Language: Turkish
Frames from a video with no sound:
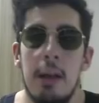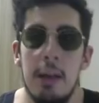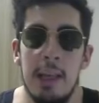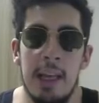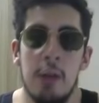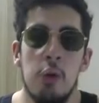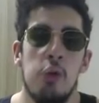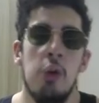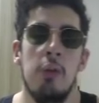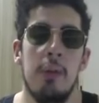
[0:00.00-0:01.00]
yeni
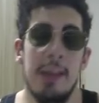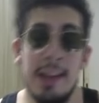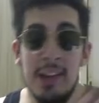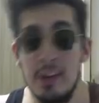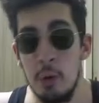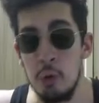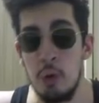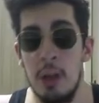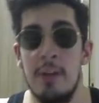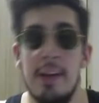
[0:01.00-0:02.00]
konsol, yeni
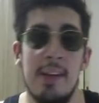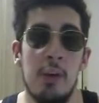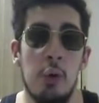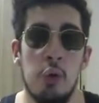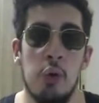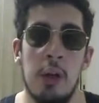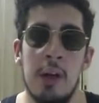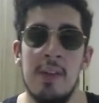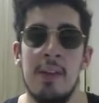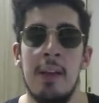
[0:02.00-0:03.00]
konsollar ve eski konsollar
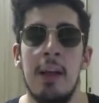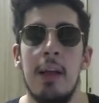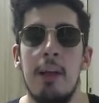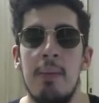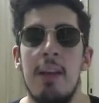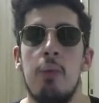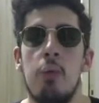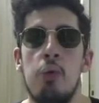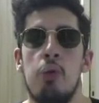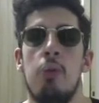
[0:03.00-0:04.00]
arasında bir
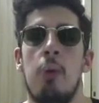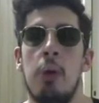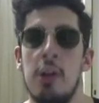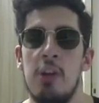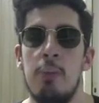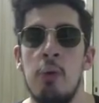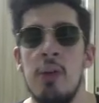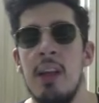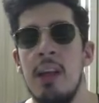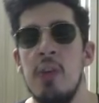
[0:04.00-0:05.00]
uçurum olacak. Bunu
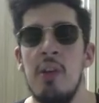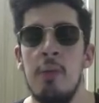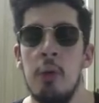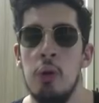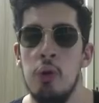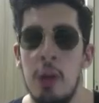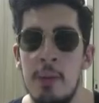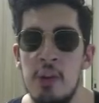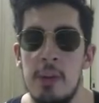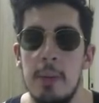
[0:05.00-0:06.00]
zaten geçen videoda
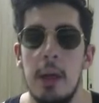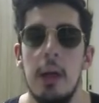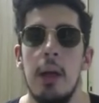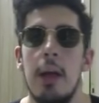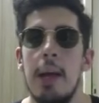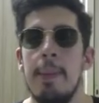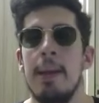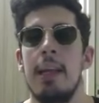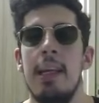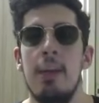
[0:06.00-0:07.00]
söylemiştim.
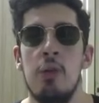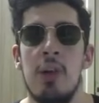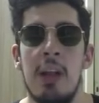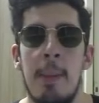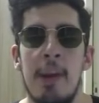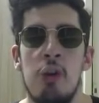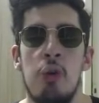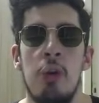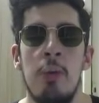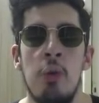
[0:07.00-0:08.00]
Hemen ilk özellikle
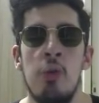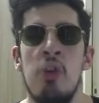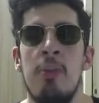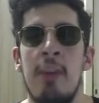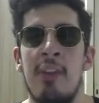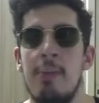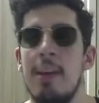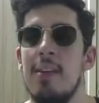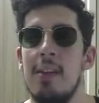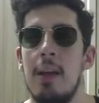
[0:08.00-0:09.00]
başlıyorum. 120
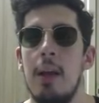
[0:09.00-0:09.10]
FPS.